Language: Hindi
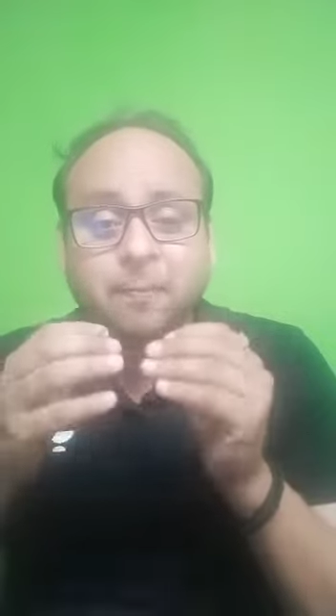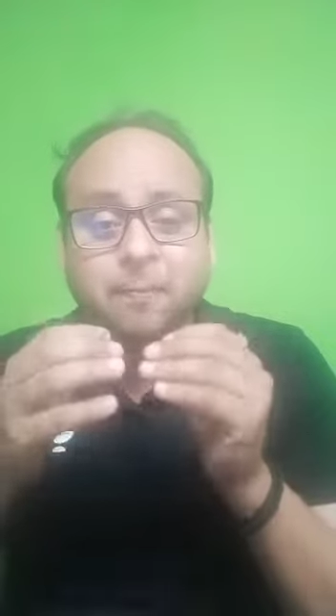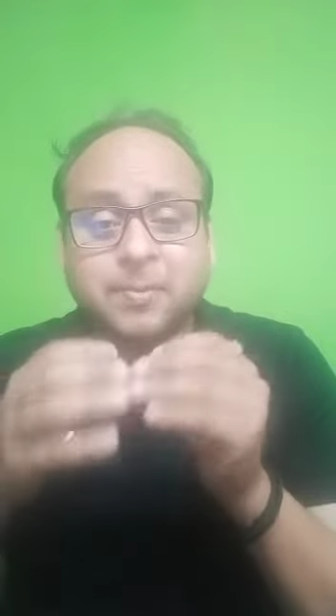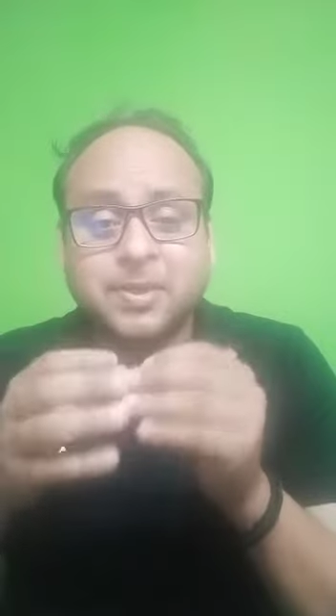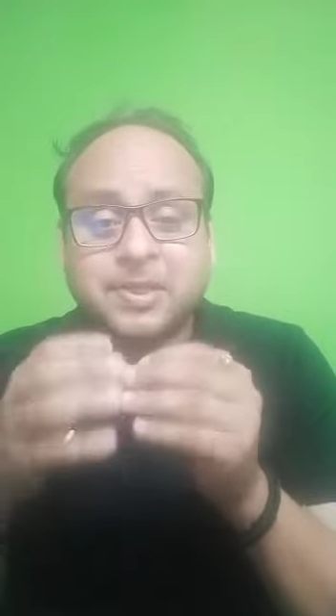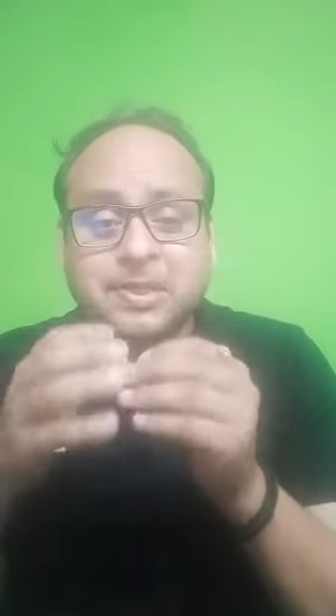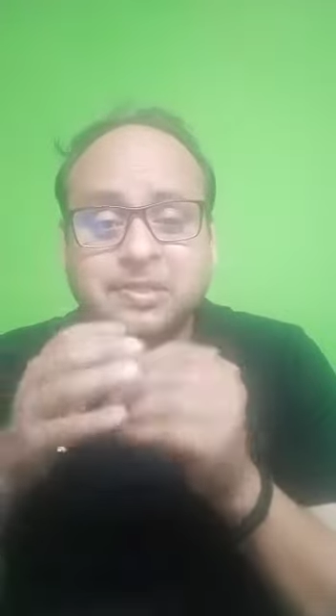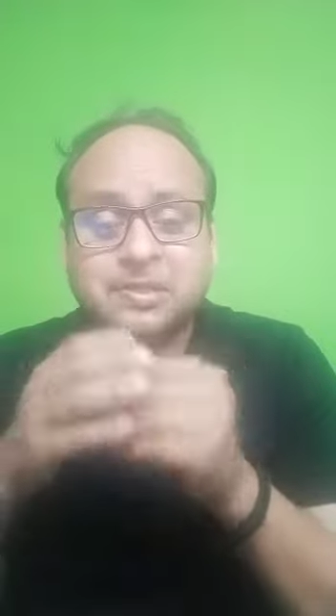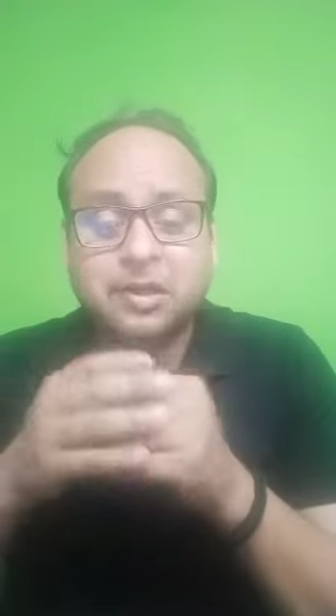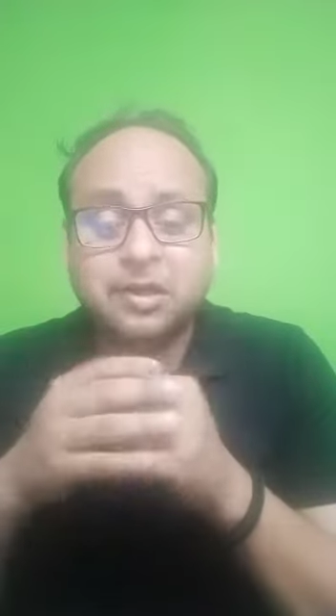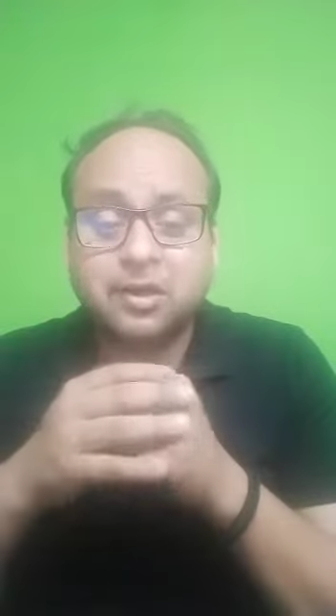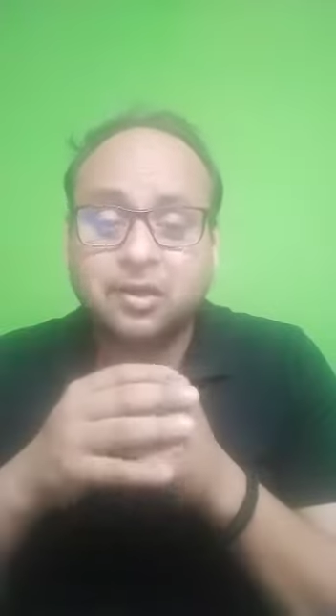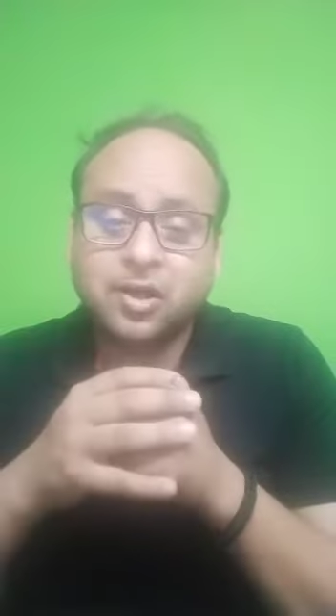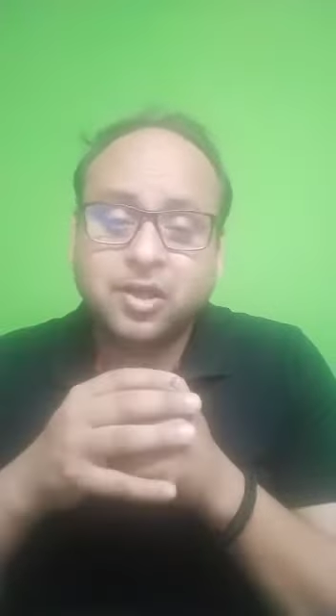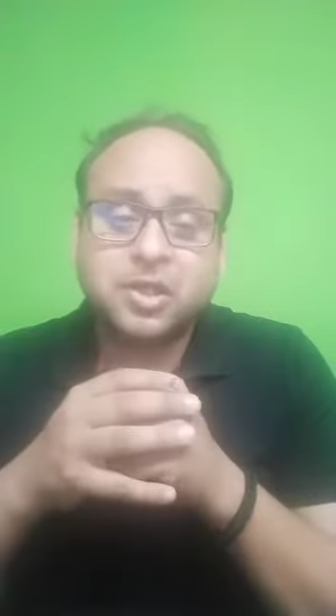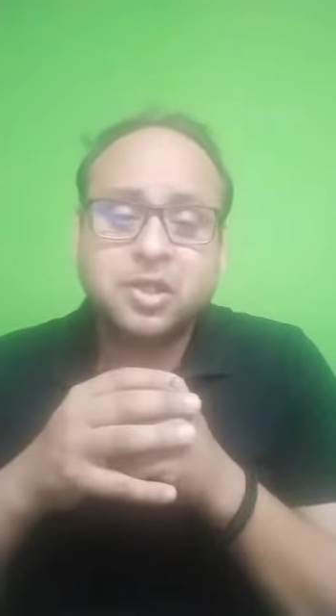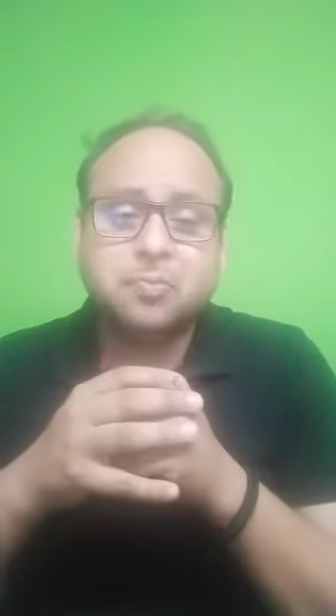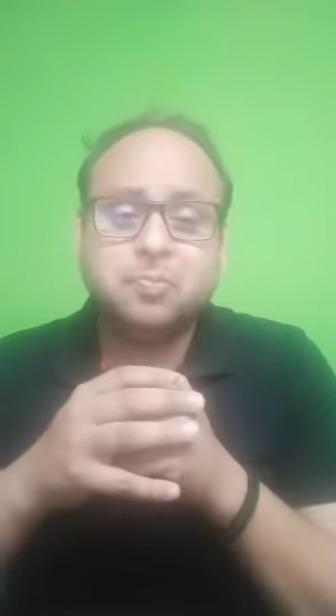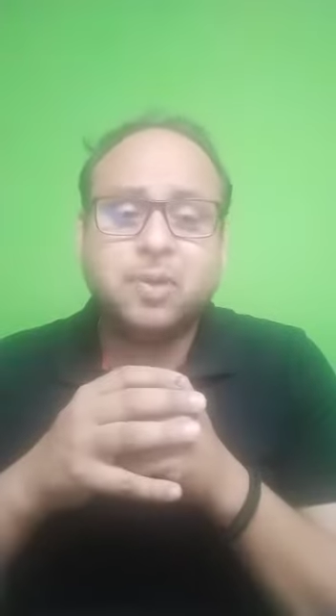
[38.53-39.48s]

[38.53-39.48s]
बीस लकी